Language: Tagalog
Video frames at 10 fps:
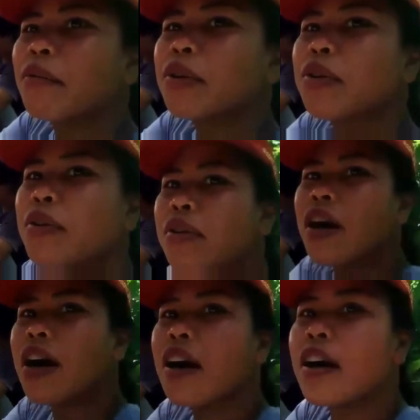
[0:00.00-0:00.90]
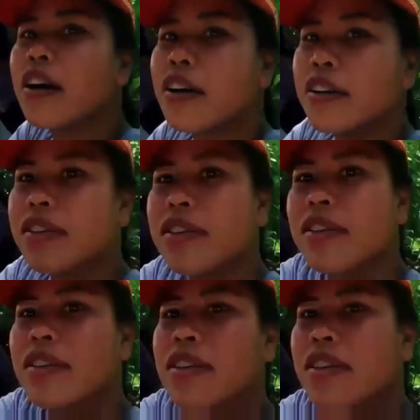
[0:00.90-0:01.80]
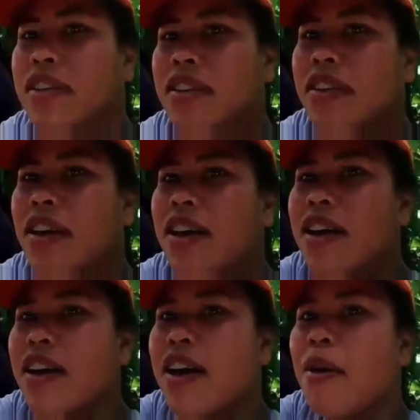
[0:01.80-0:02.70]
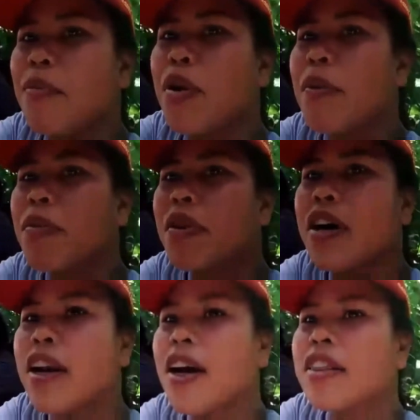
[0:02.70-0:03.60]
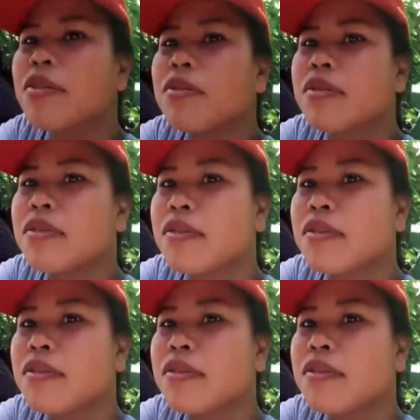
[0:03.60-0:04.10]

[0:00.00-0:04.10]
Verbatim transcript: namon to ga ga hapo-hapo kalaka to.